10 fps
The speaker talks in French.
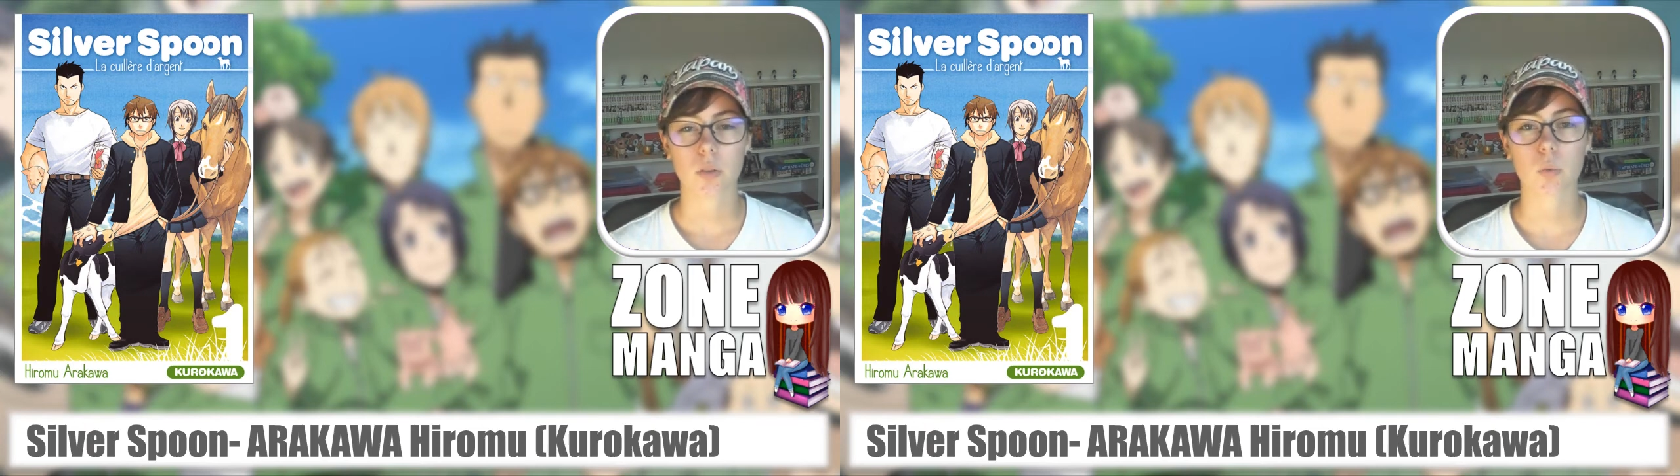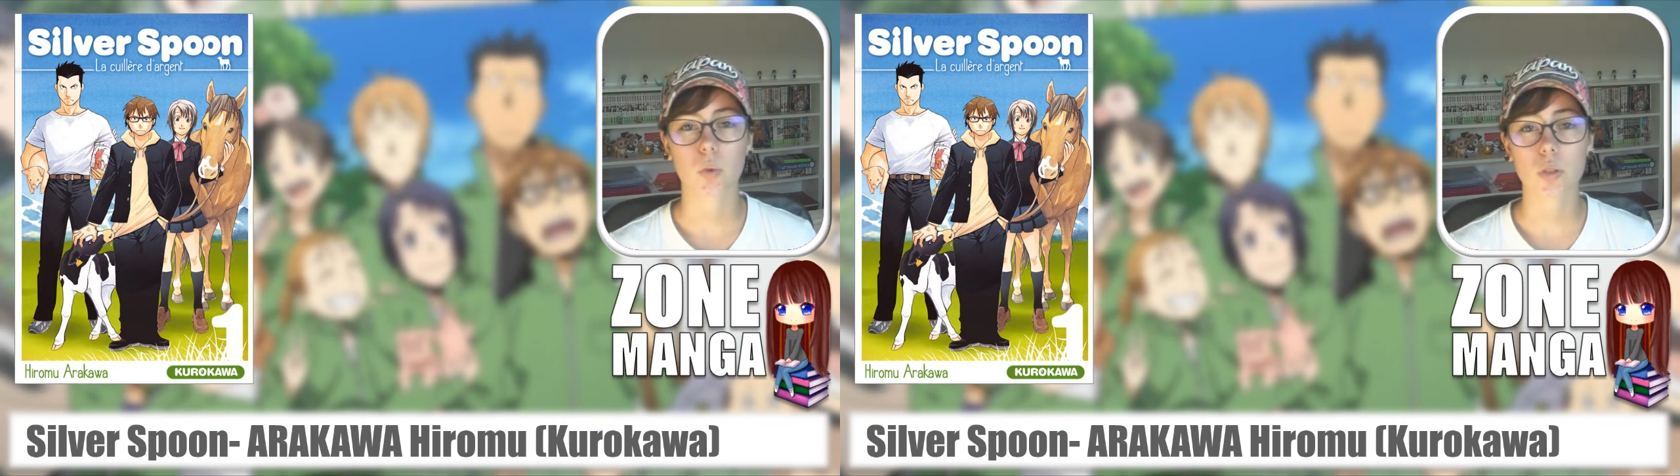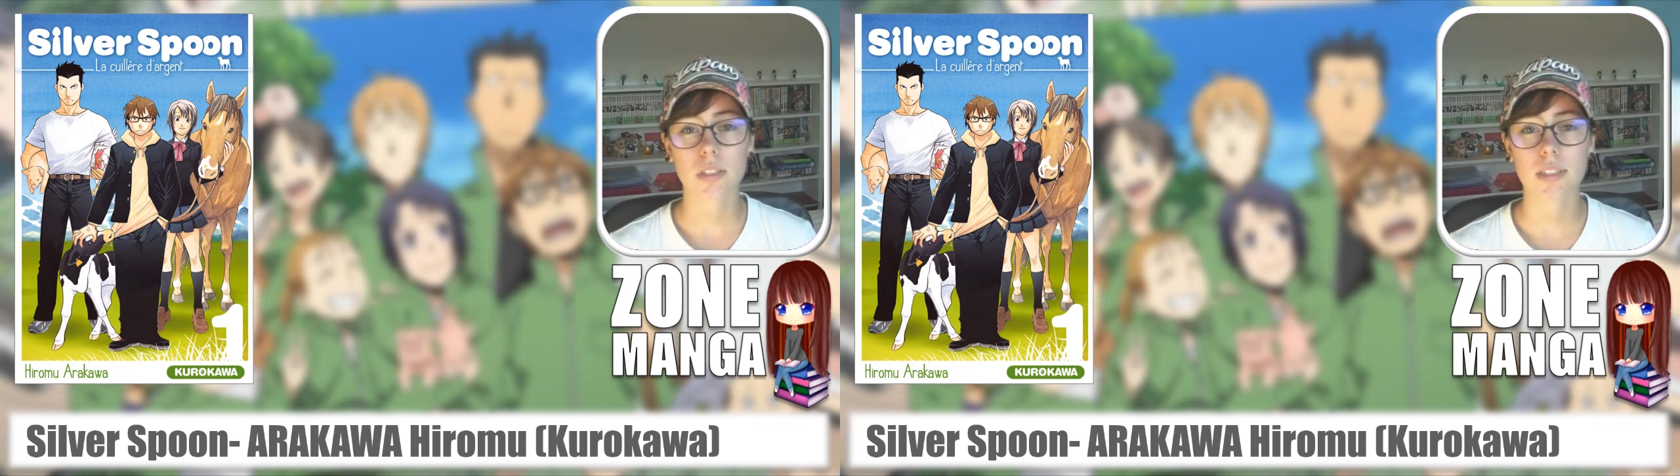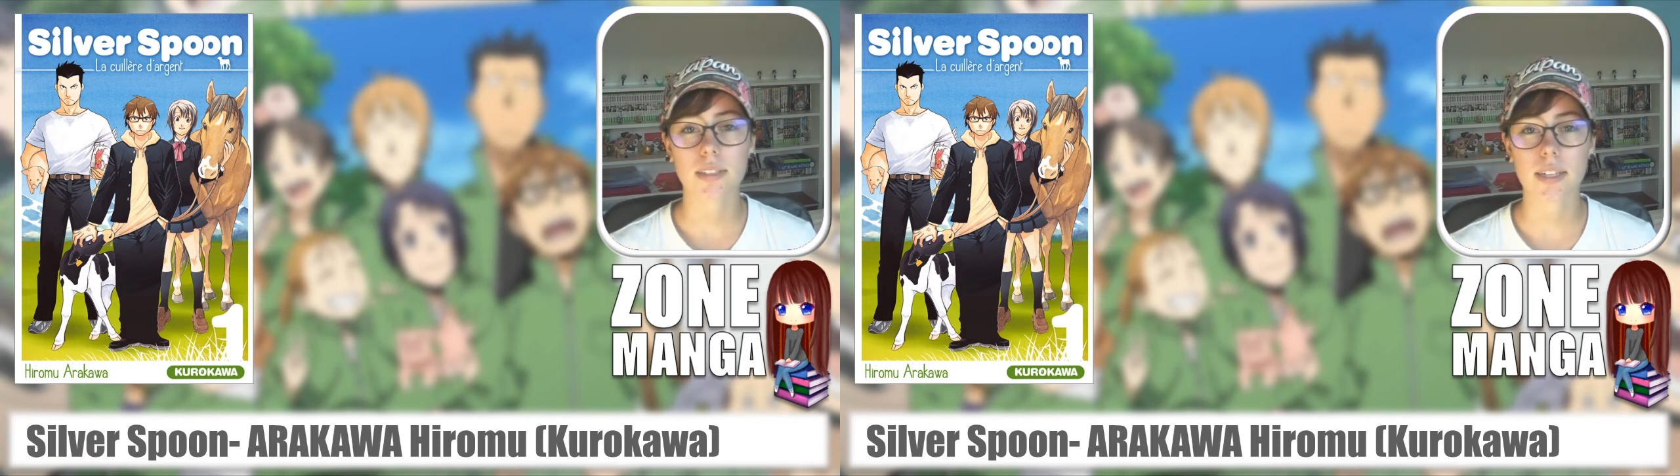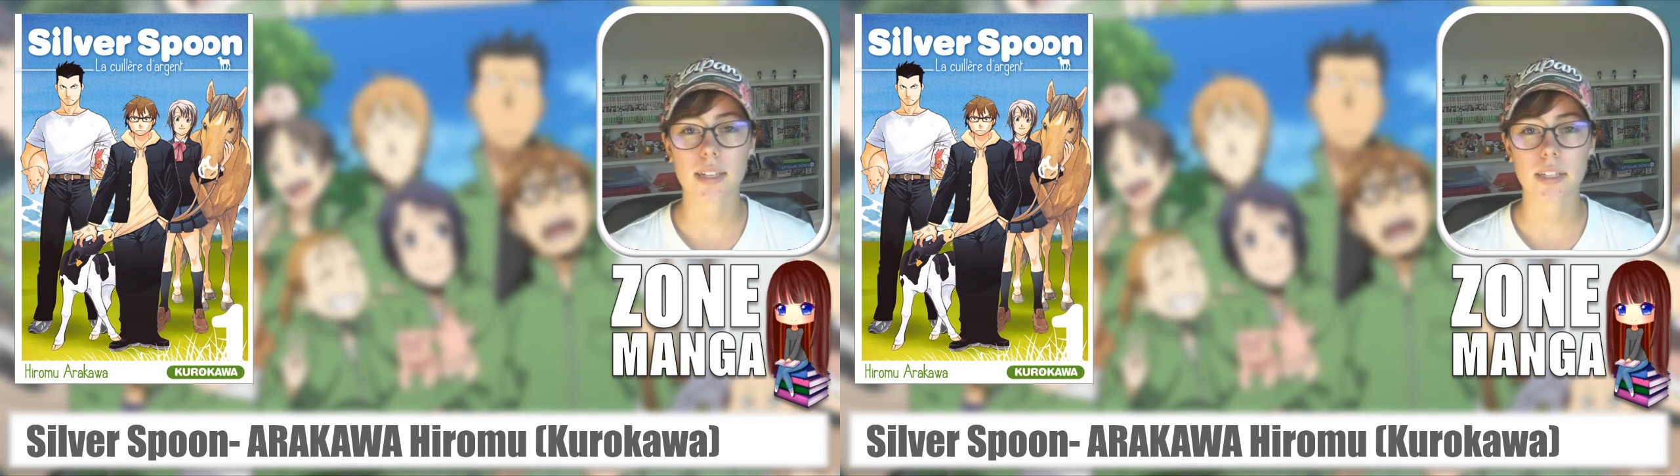dans ce
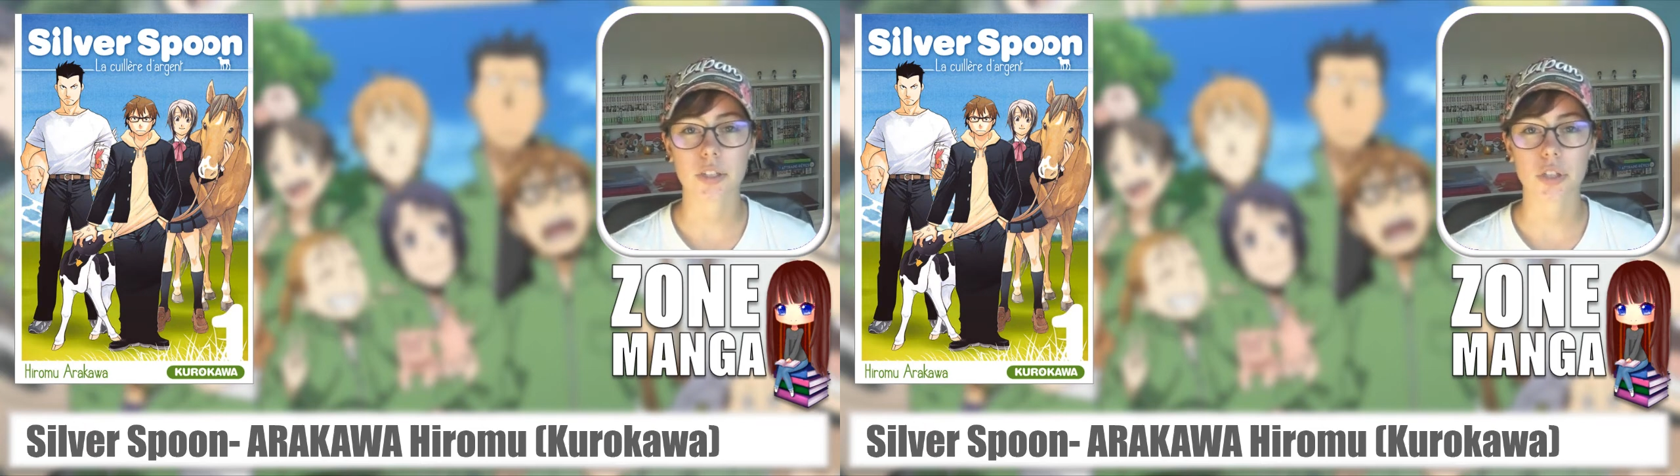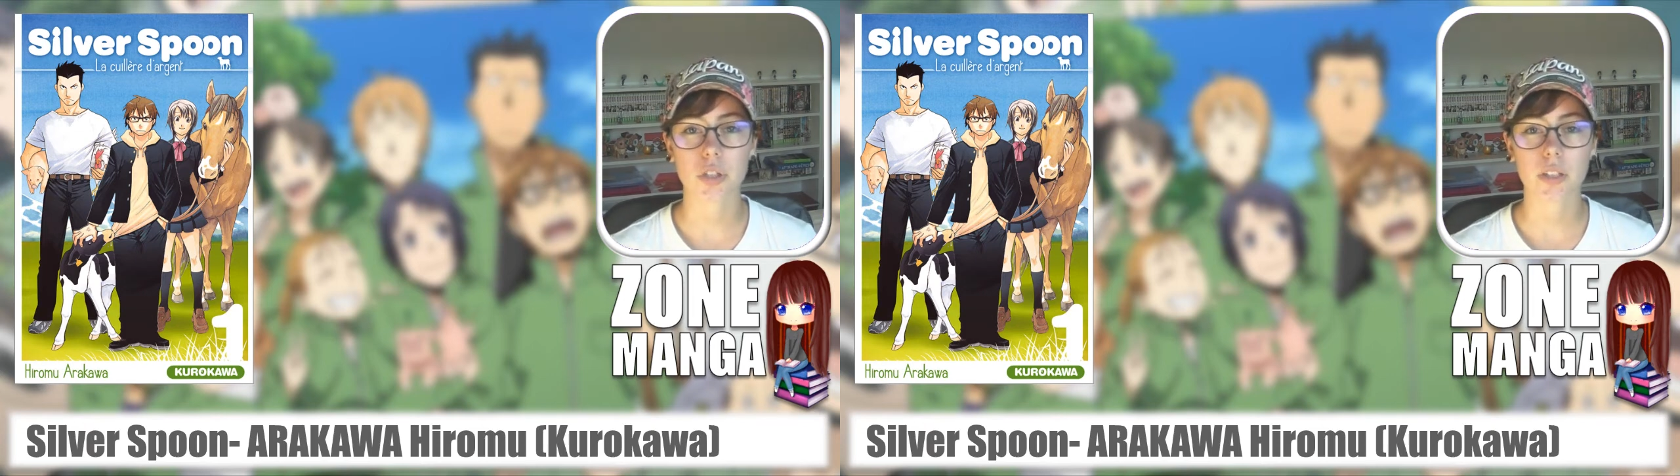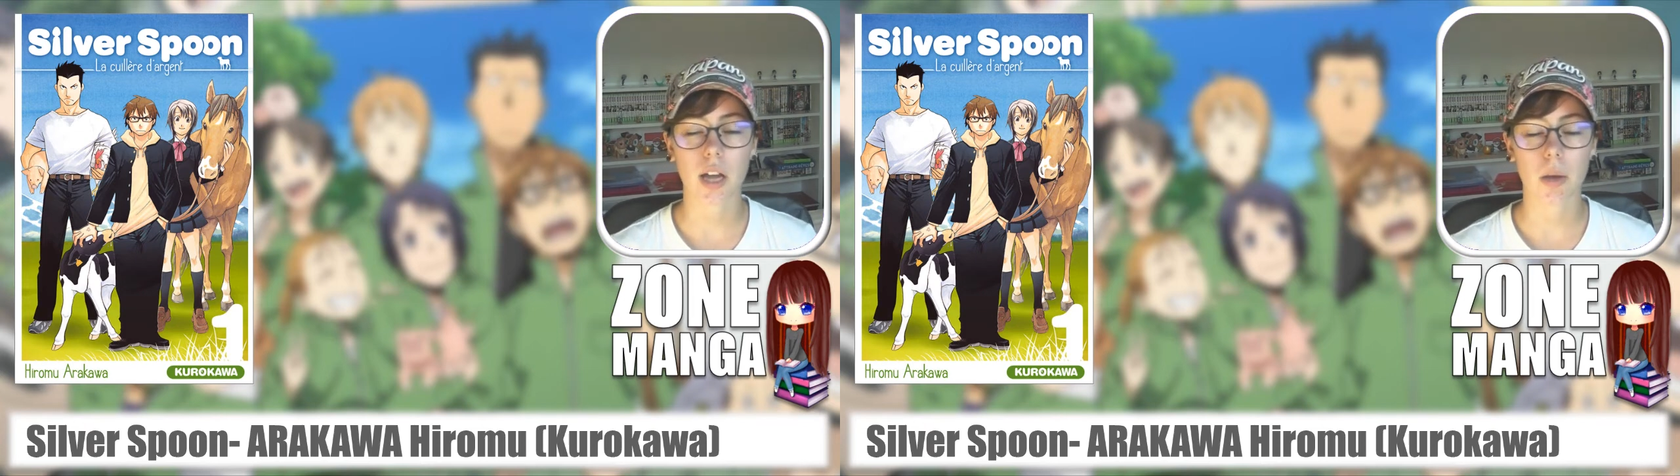lycée, les jeunes